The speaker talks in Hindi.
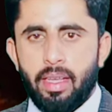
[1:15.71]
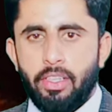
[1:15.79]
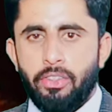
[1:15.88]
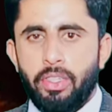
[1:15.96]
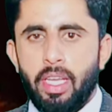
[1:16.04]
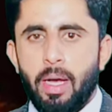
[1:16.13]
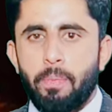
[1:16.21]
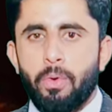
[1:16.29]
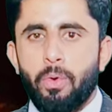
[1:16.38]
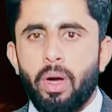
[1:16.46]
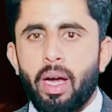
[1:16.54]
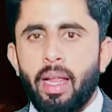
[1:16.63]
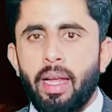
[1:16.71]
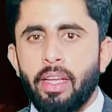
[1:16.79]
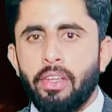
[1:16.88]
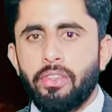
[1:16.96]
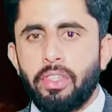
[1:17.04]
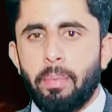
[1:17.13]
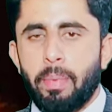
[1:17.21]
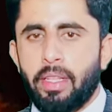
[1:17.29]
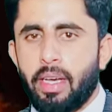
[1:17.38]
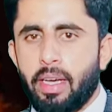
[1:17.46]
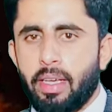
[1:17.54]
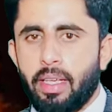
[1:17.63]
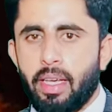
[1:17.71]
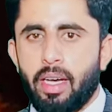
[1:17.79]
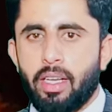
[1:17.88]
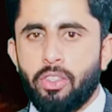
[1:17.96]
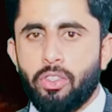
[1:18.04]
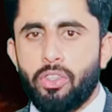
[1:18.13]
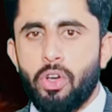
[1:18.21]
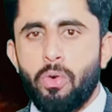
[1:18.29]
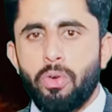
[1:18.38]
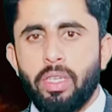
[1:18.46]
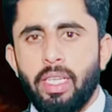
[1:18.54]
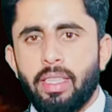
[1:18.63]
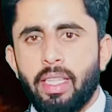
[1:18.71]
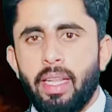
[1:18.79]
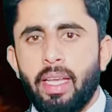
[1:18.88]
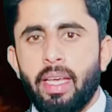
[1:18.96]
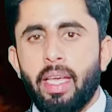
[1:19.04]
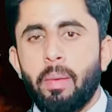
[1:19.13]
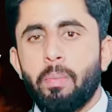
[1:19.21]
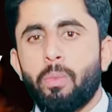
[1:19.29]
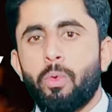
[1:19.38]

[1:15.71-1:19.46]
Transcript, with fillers: जिसने आपको अलग से पैदा किया जौ की तरह के